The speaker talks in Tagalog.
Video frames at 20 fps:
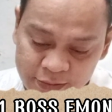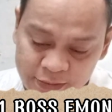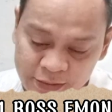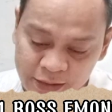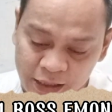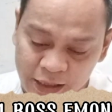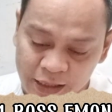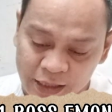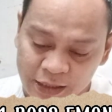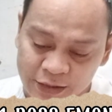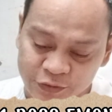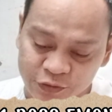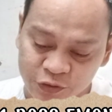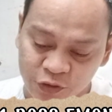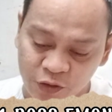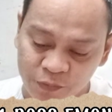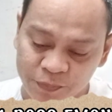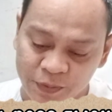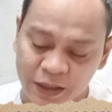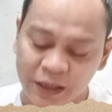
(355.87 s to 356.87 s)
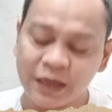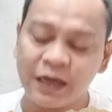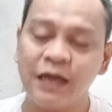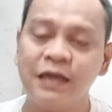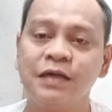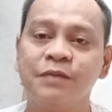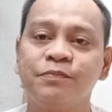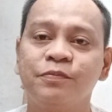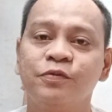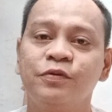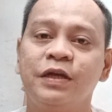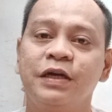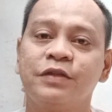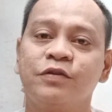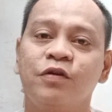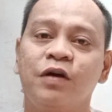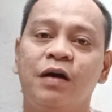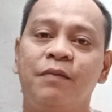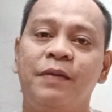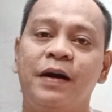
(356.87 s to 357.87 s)
na sobrang galing po
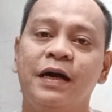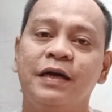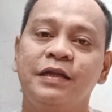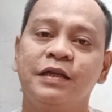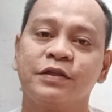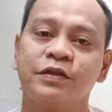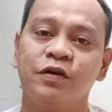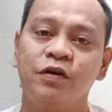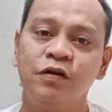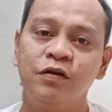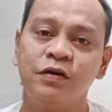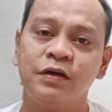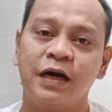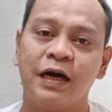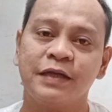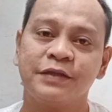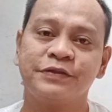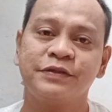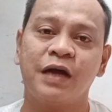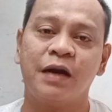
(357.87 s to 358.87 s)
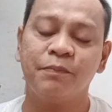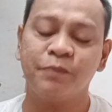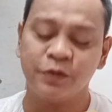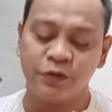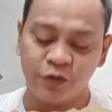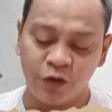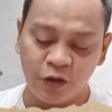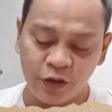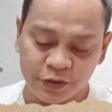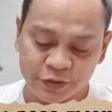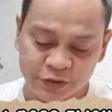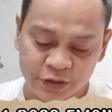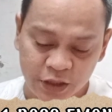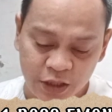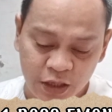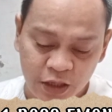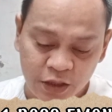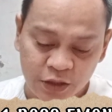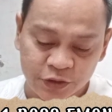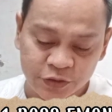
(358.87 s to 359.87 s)
nitong kabayan na to at champion horse.
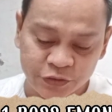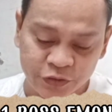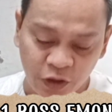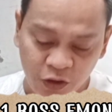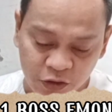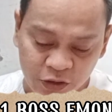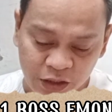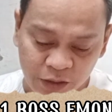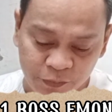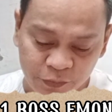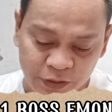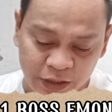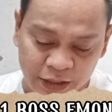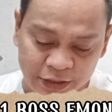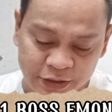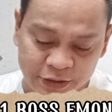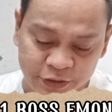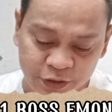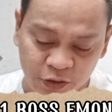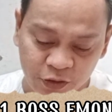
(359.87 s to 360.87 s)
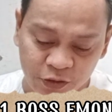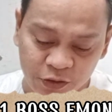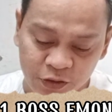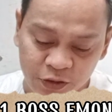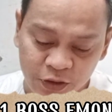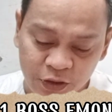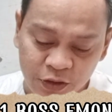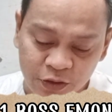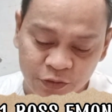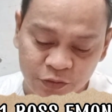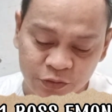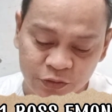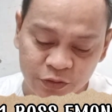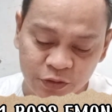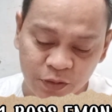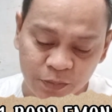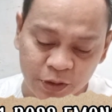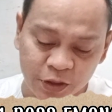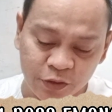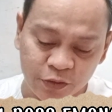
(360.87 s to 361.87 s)
Solo na po natin to.
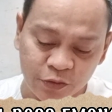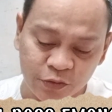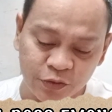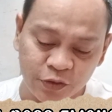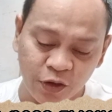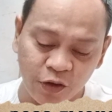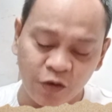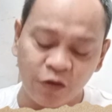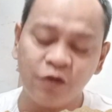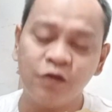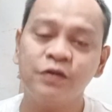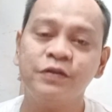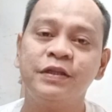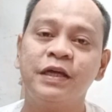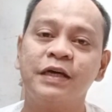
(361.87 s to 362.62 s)
Numero 1,